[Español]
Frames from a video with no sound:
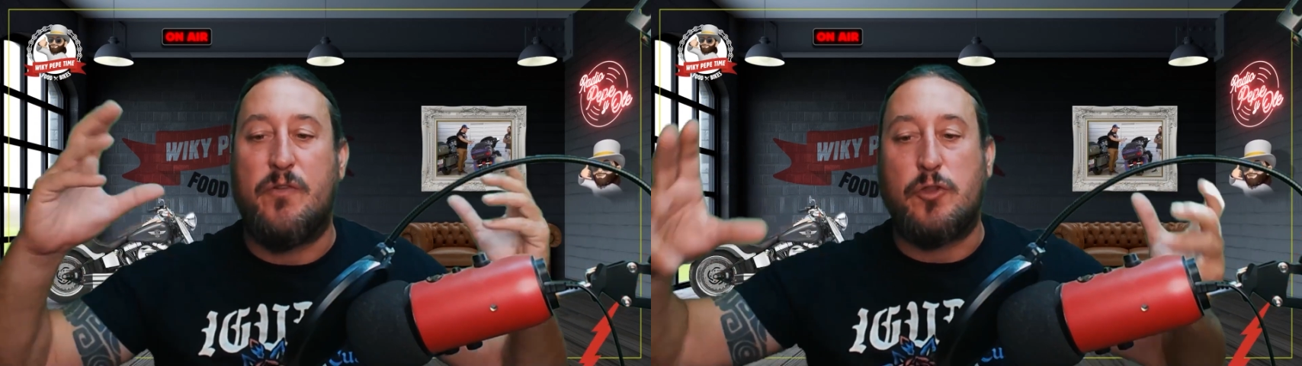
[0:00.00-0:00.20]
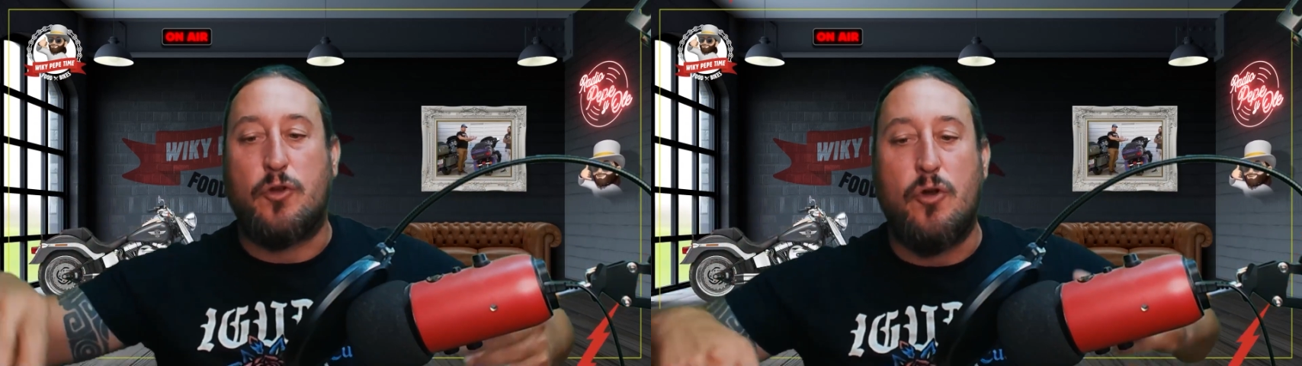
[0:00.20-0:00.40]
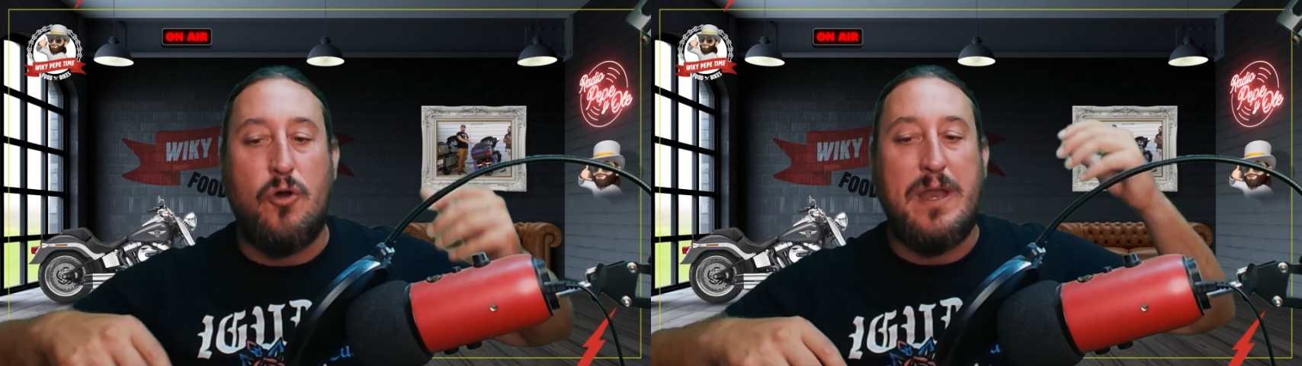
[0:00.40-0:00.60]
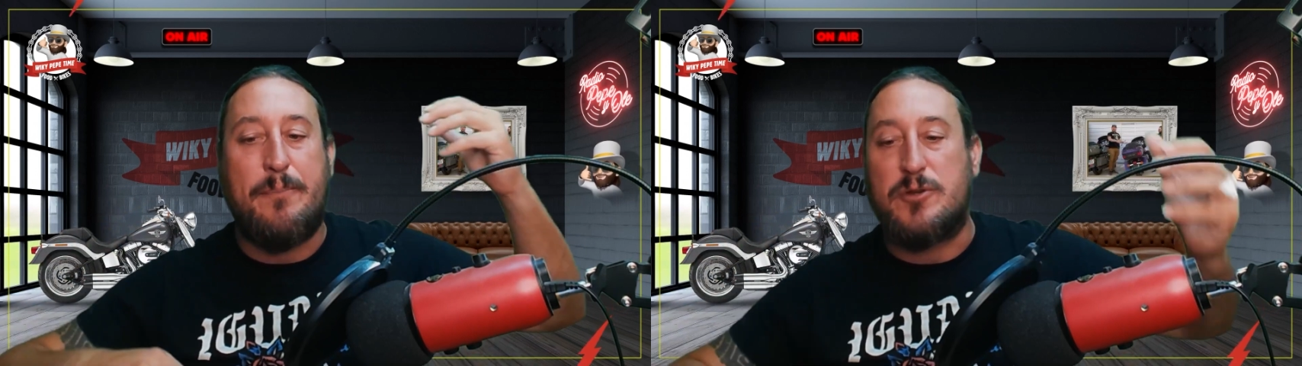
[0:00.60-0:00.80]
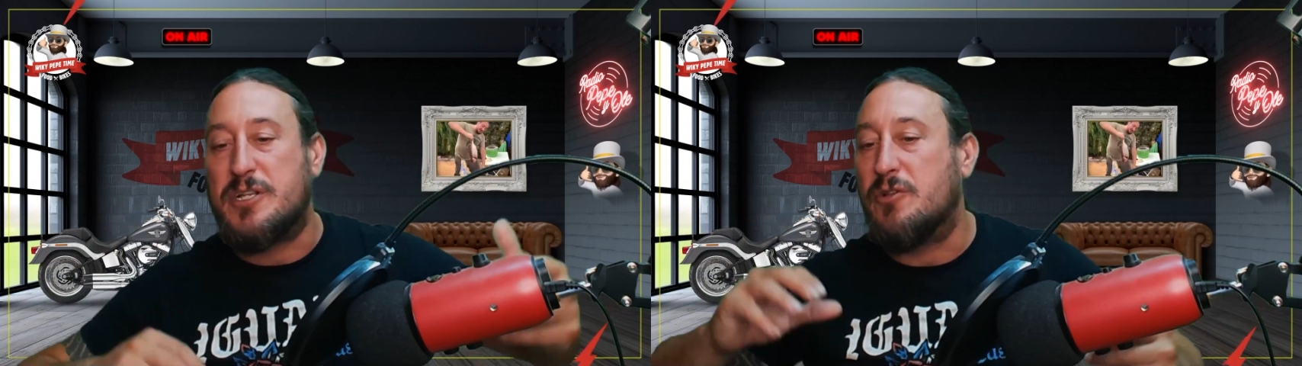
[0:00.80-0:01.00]
fotocol,
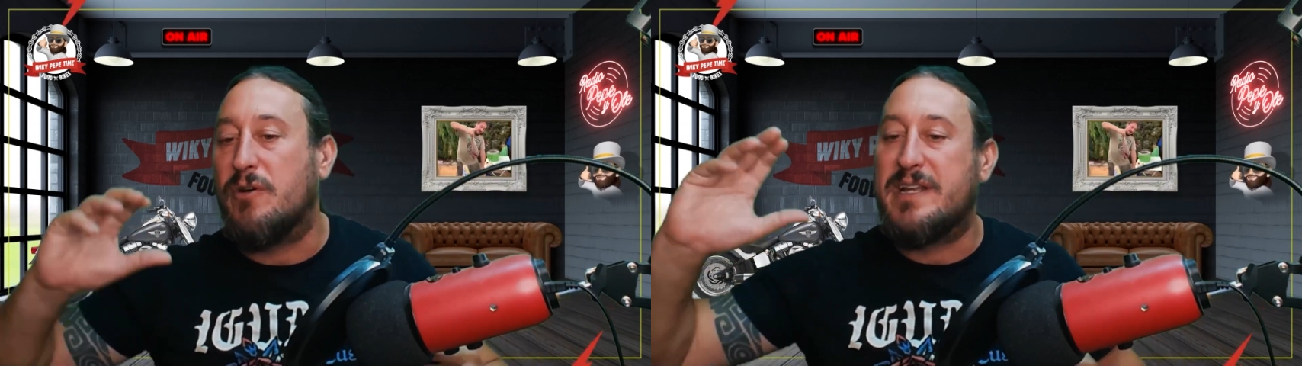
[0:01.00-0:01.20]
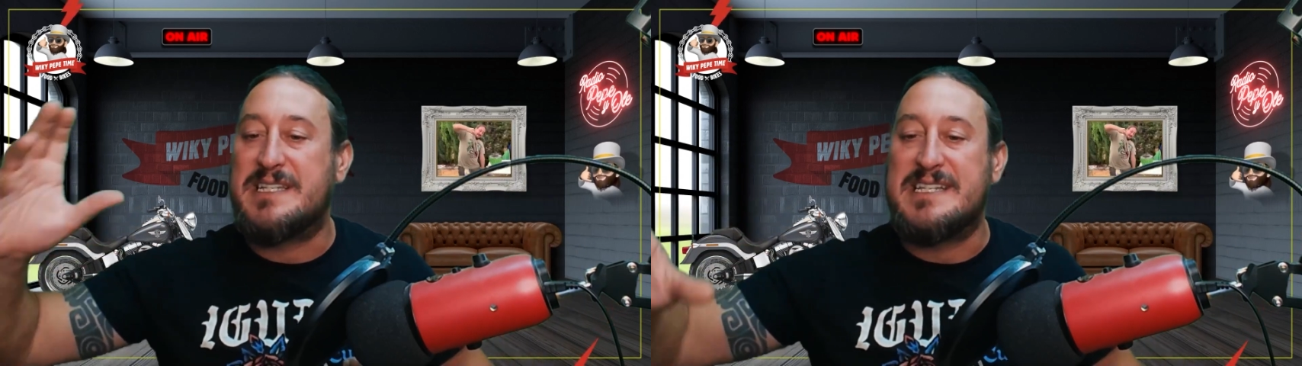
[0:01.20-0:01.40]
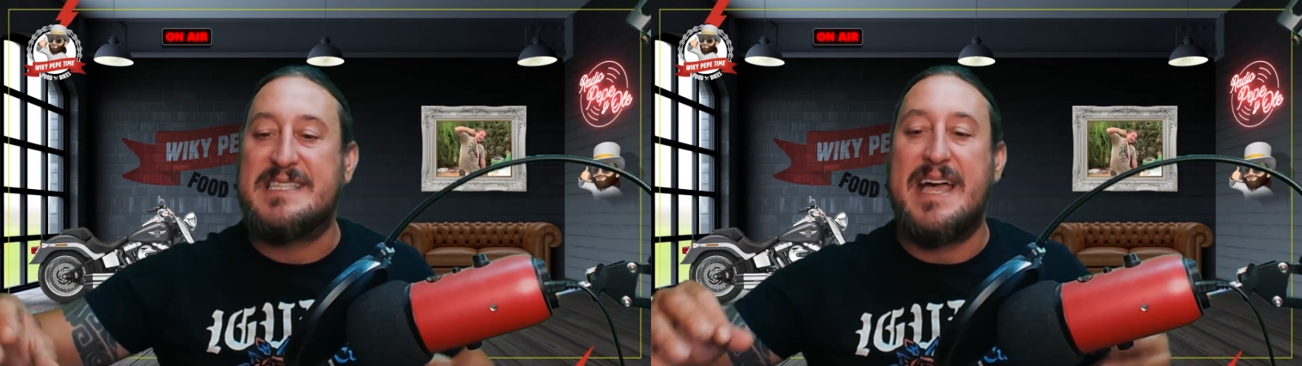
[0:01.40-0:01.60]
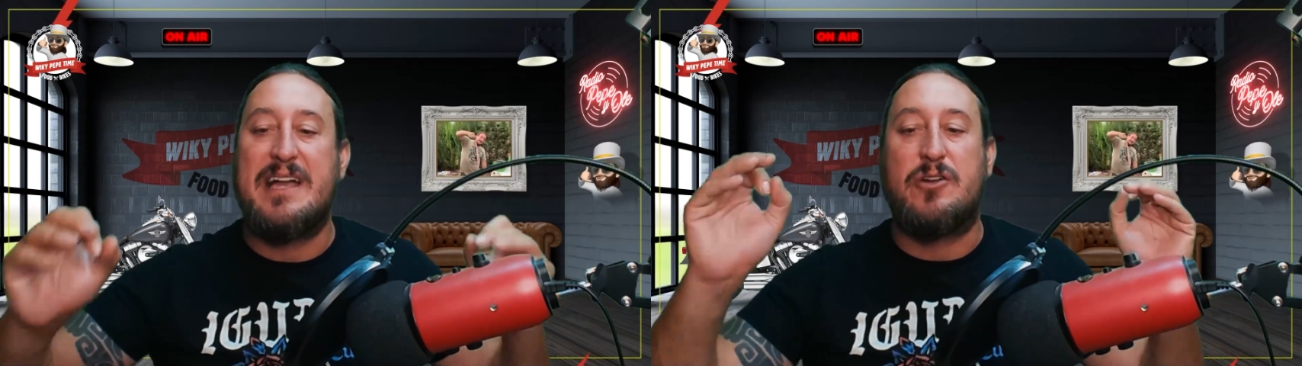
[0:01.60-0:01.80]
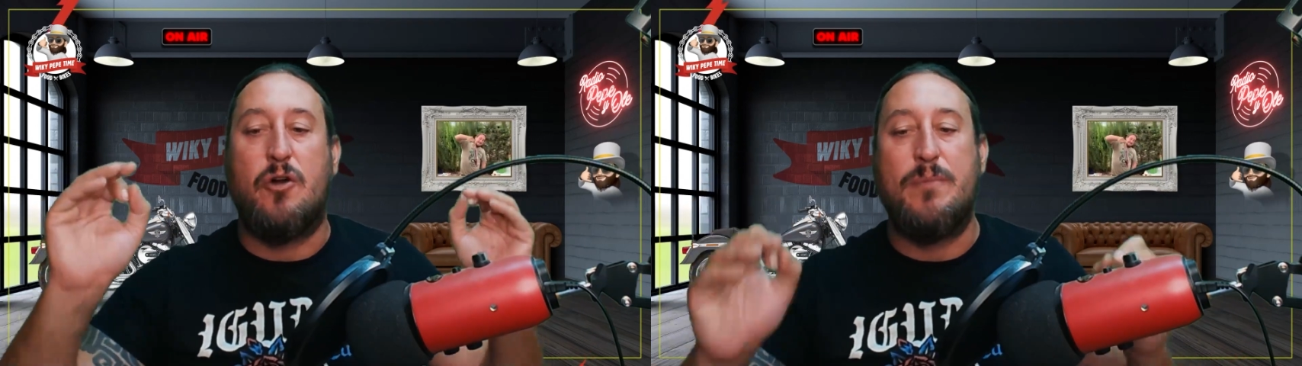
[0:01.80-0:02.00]
expositores,
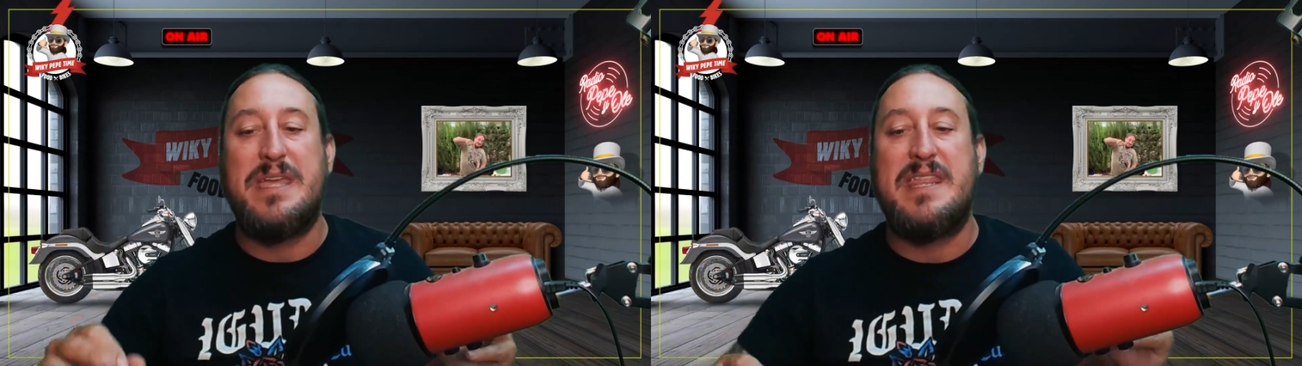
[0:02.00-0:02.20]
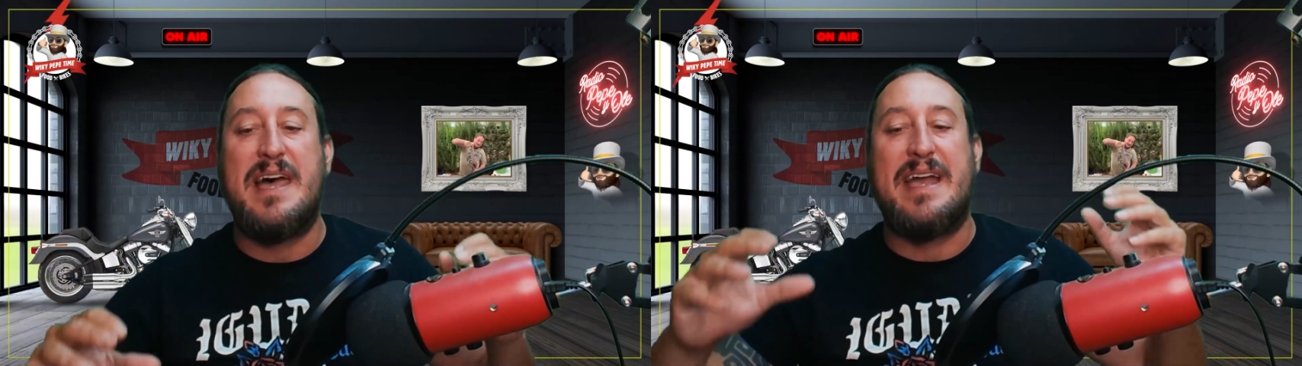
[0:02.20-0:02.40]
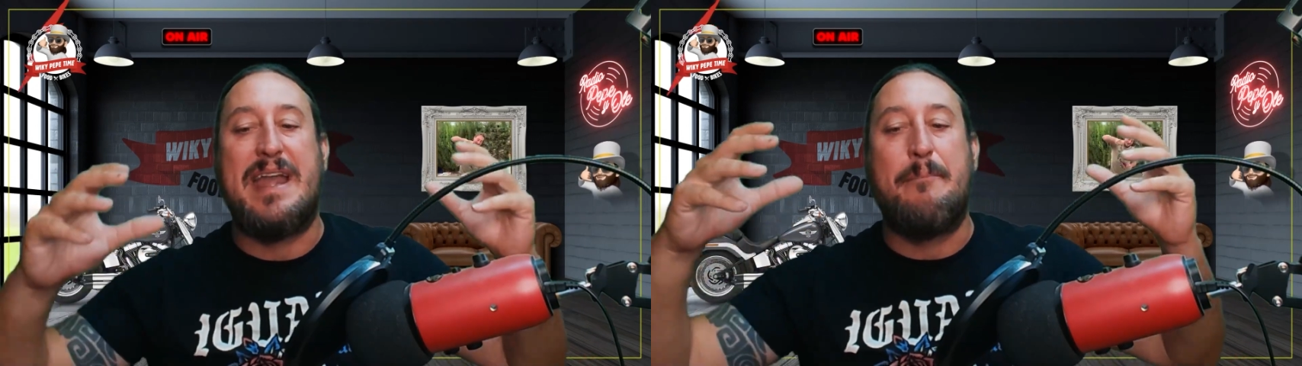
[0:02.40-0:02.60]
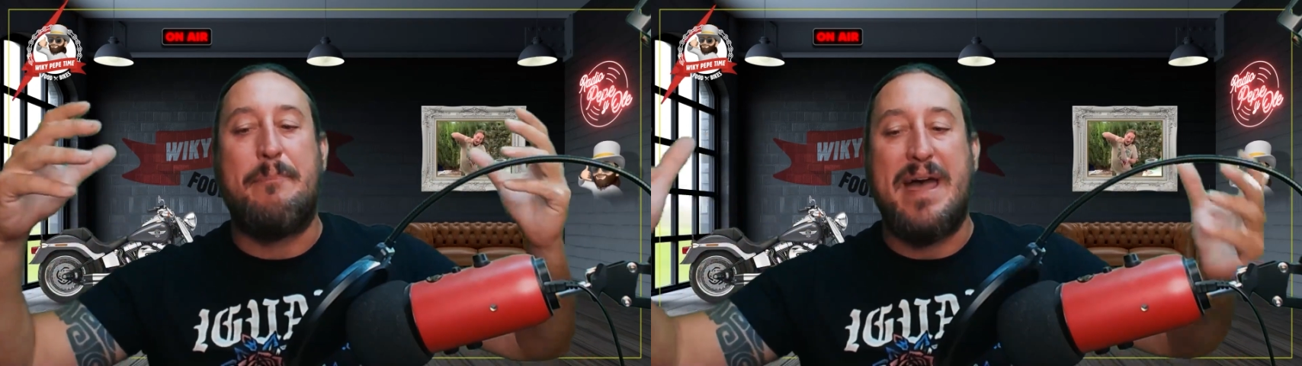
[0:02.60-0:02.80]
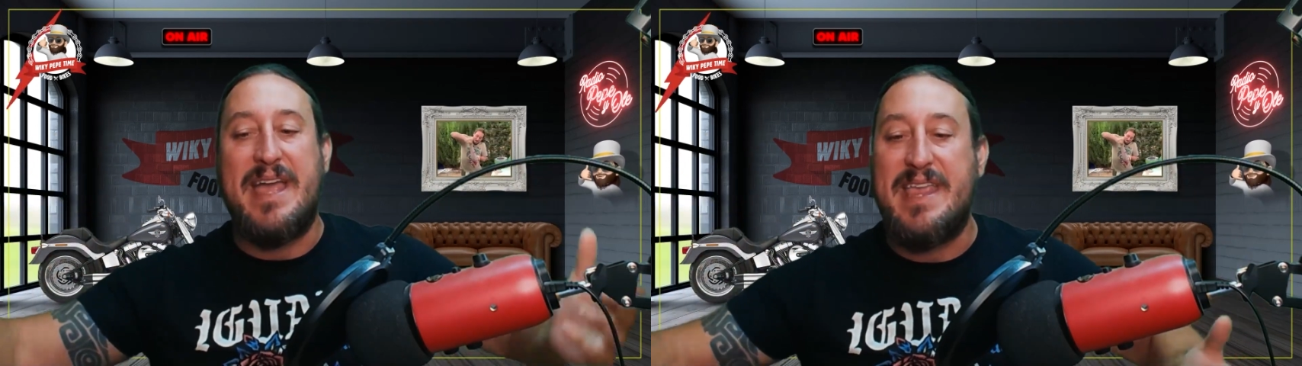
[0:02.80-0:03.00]
stand, comida, gran
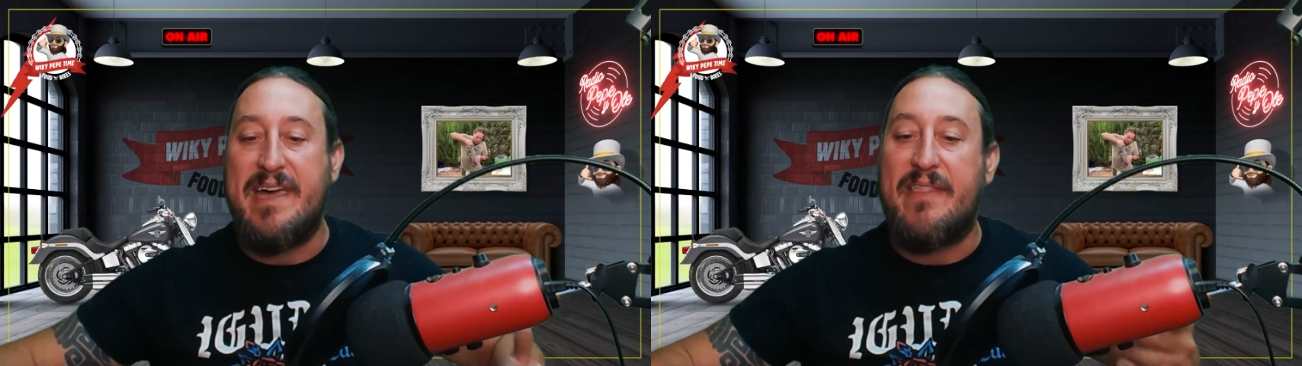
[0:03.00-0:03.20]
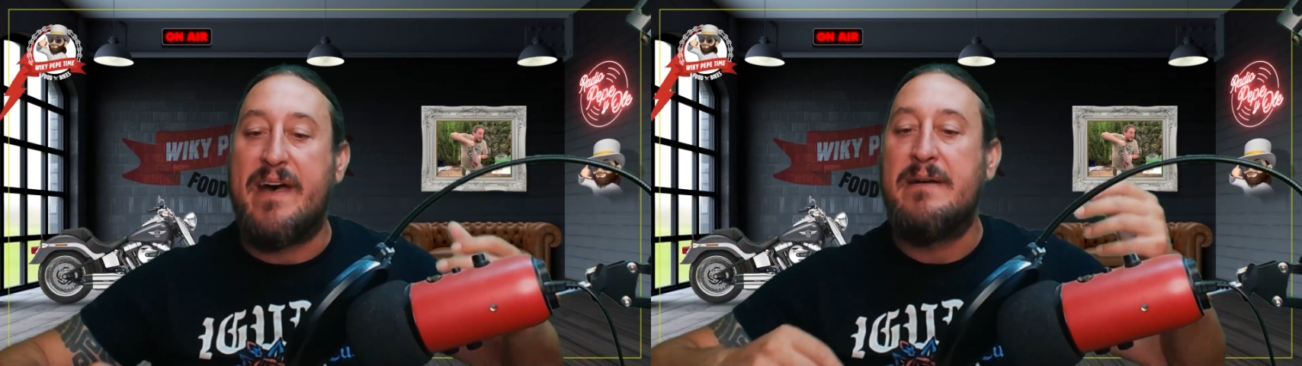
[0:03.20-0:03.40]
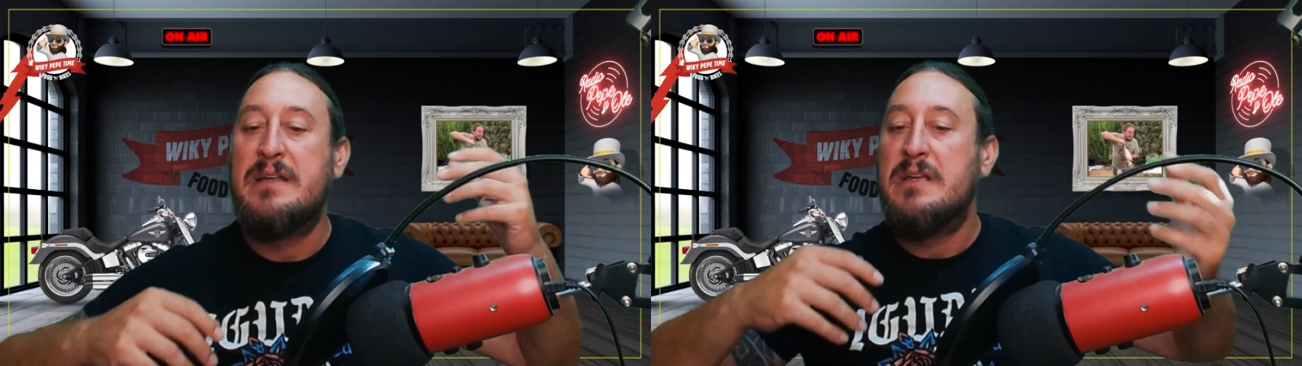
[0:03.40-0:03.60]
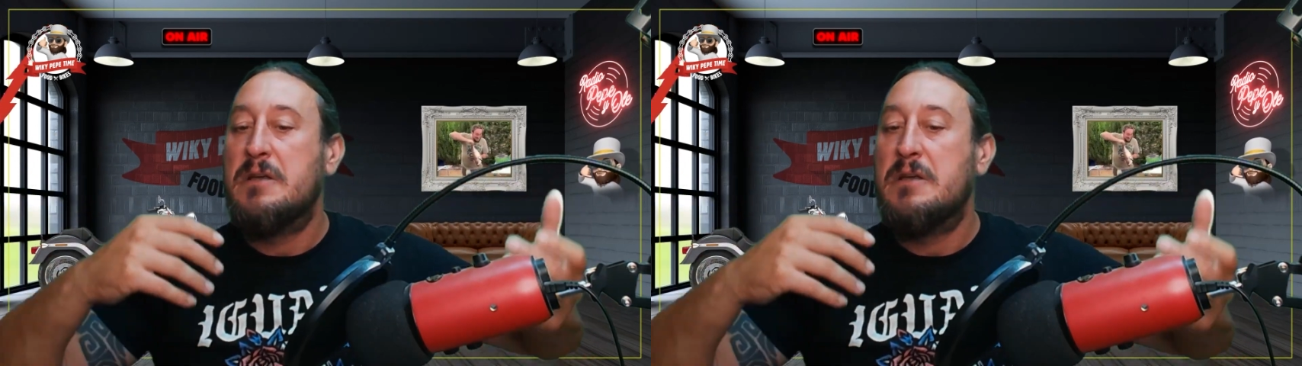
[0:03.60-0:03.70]
paellada